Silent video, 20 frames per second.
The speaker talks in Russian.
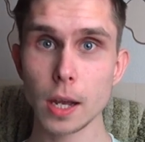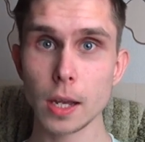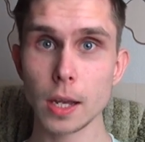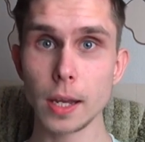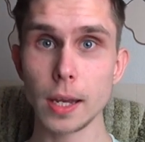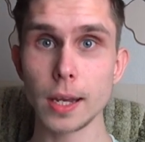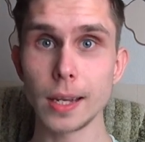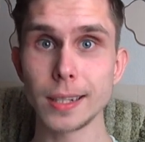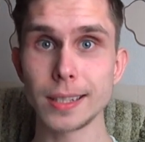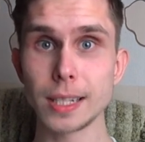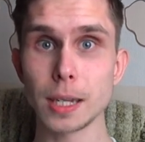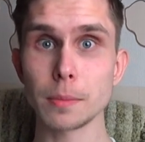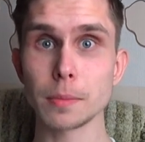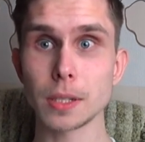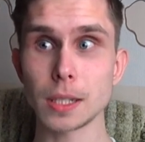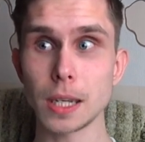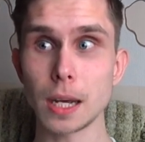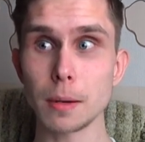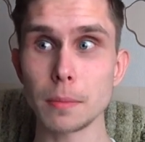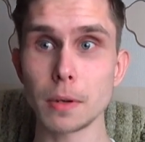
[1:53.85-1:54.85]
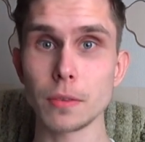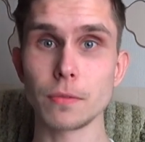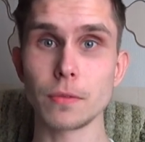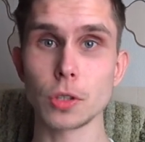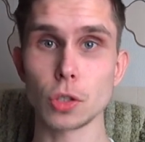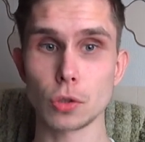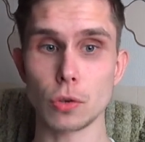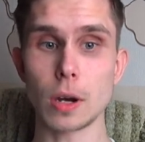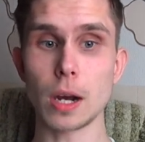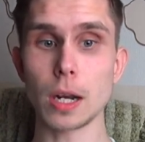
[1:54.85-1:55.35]
и тем самым
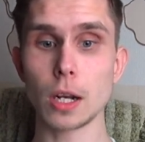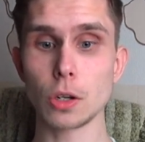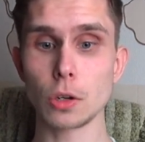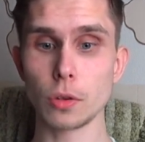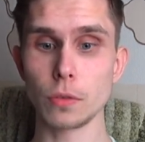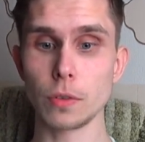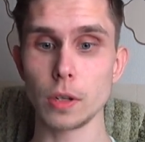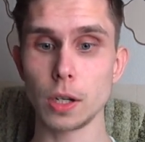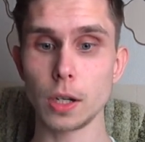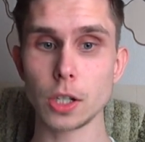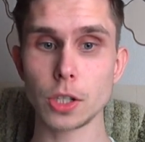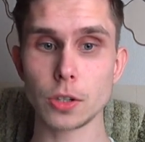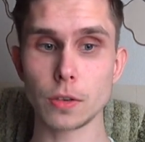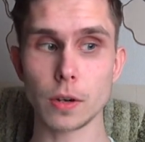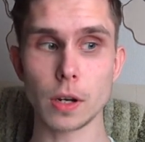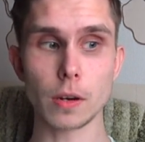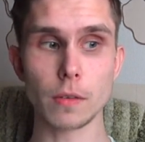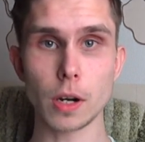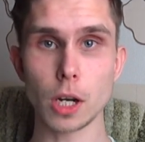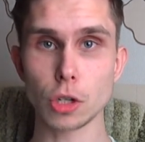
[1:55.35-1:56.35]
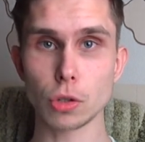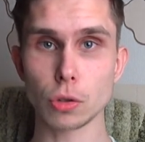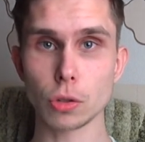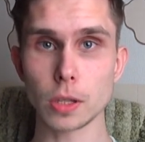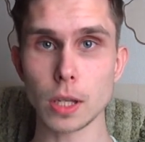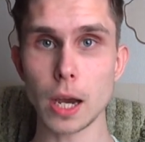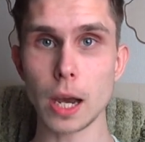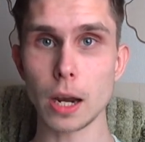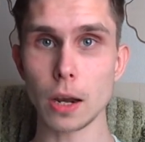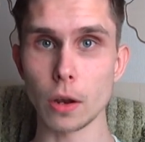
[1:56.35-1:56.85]
визуально увеличивая вашу
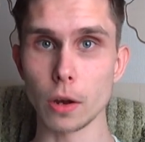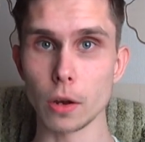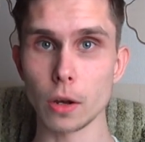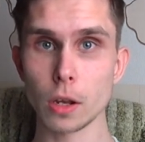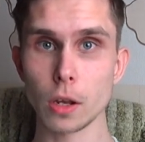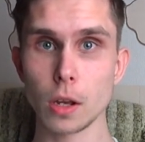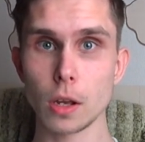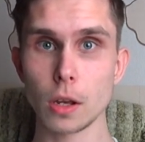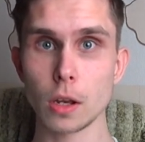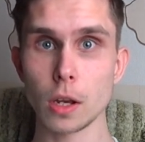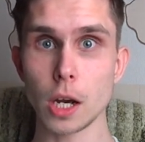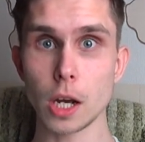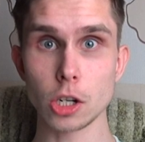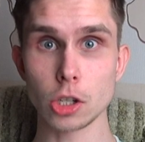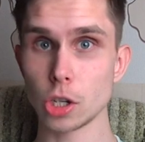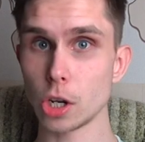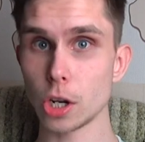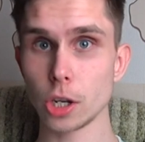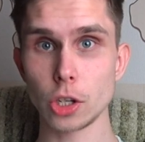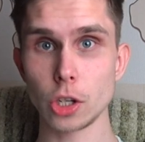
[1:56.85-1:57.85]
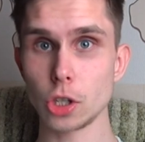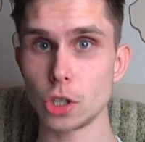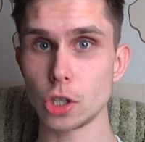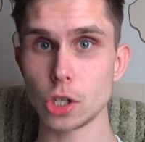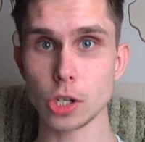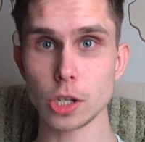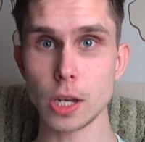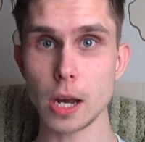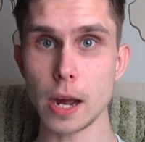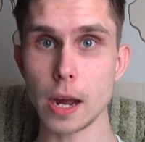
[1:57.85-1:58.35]
талию а жир не
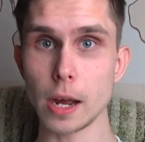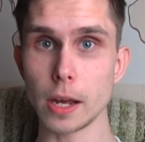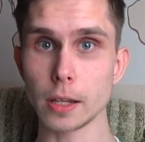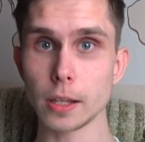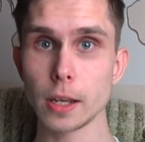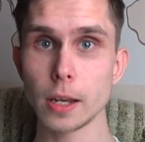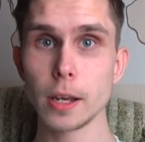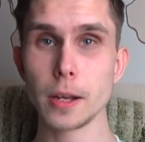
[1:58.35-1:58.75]
исчезает.